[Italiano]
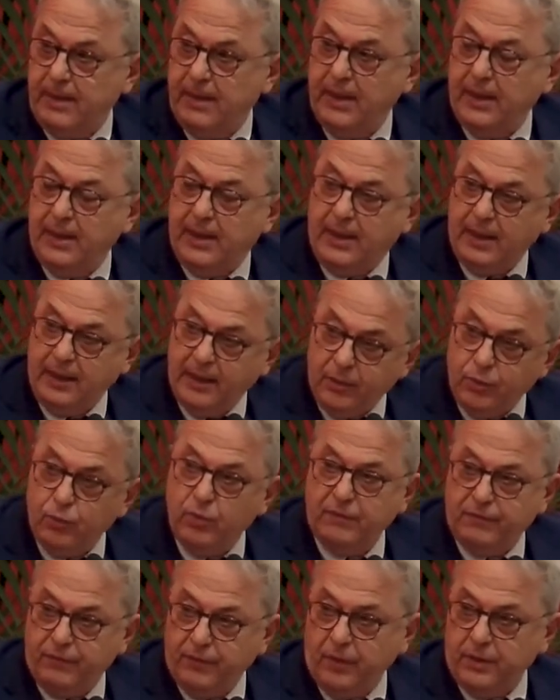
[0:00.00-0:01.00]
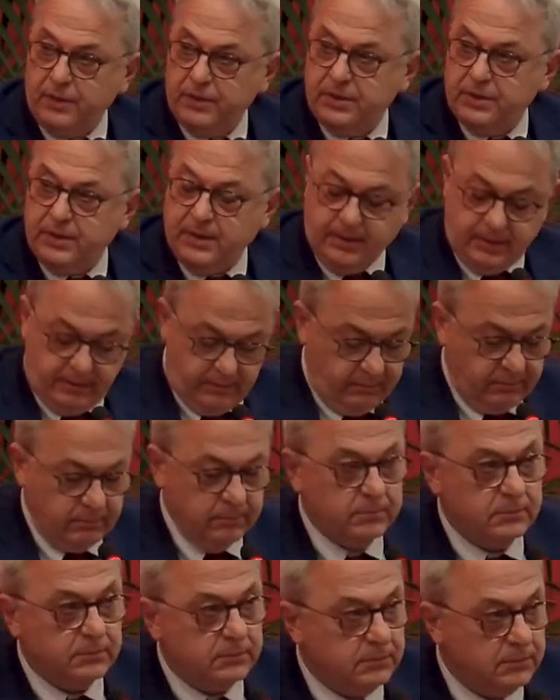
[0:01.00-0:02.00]
e che le due forze
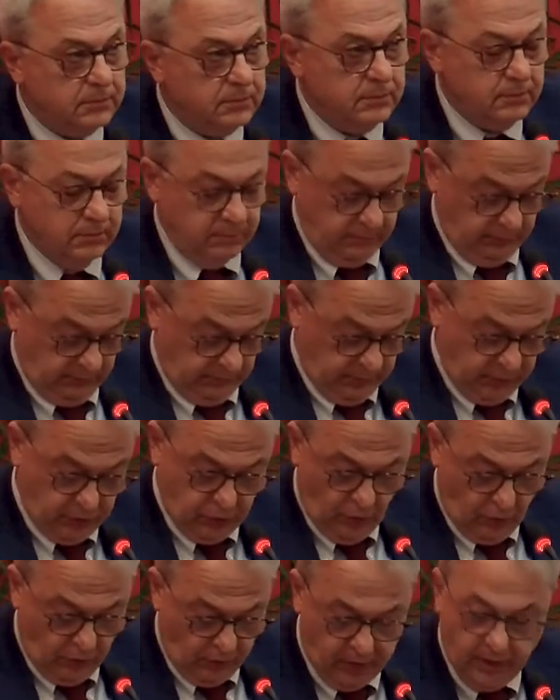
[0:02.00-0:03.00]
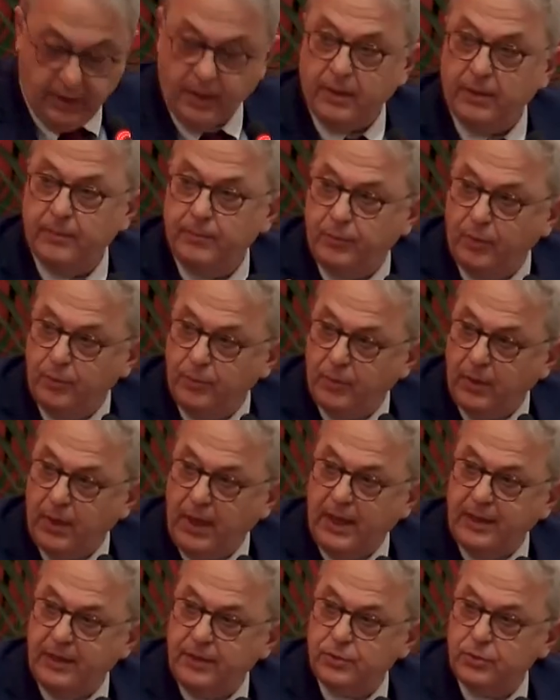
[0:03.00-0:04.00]
storiche,
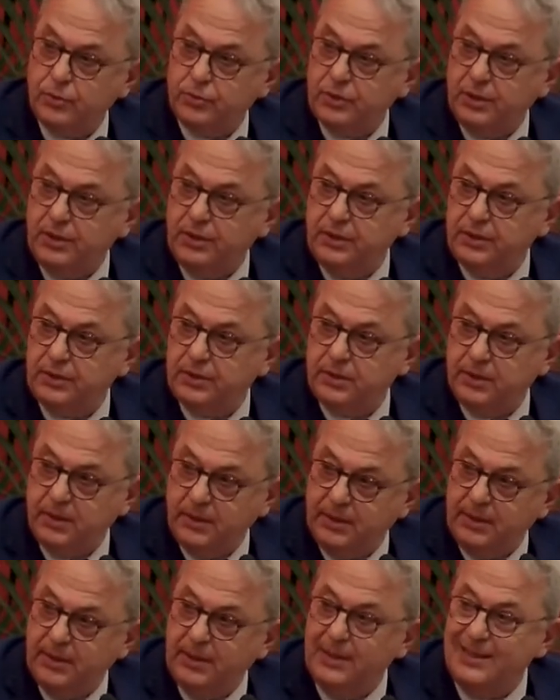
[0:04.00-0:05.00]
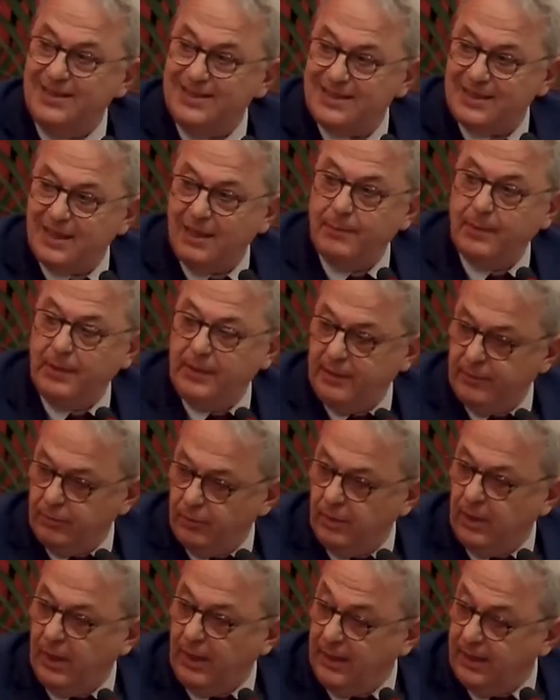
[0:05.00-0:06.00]
popolari e socialisti, insieme agli,
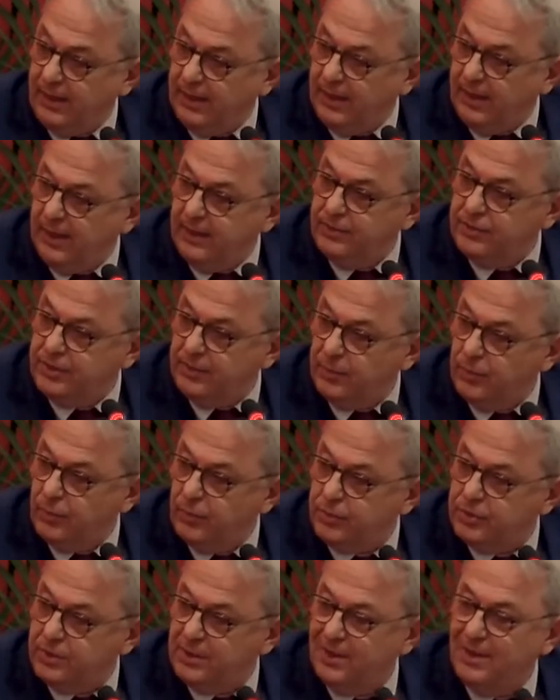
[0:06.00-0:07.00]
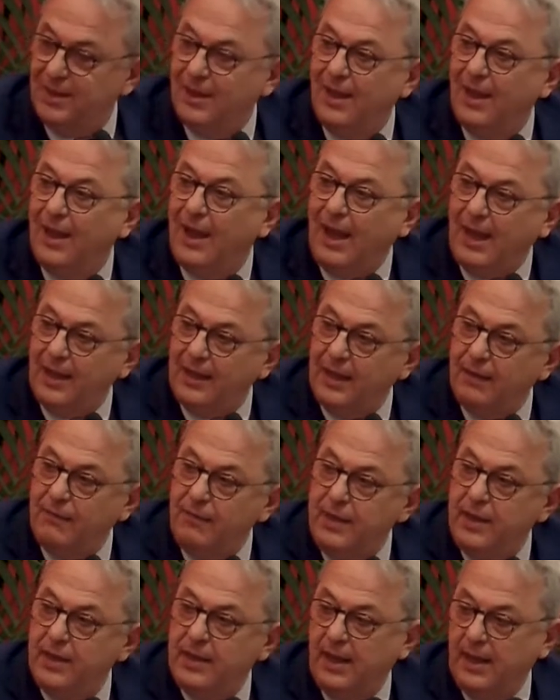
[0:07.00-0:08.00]
a, a, diciamo così, alla
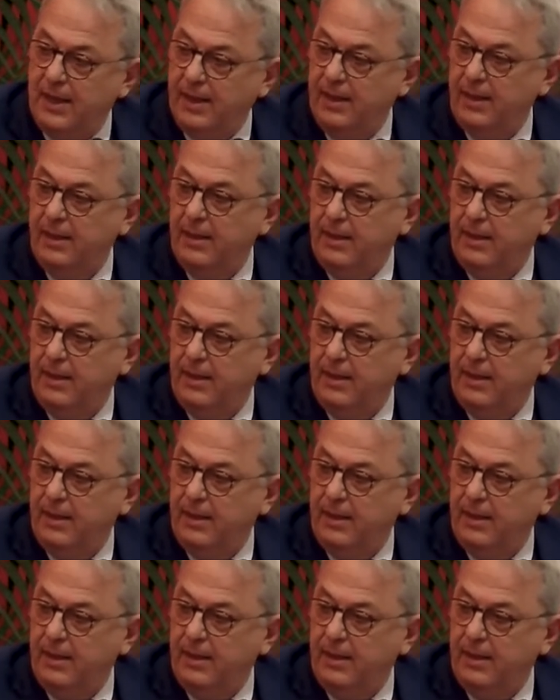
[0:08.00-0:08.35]
vena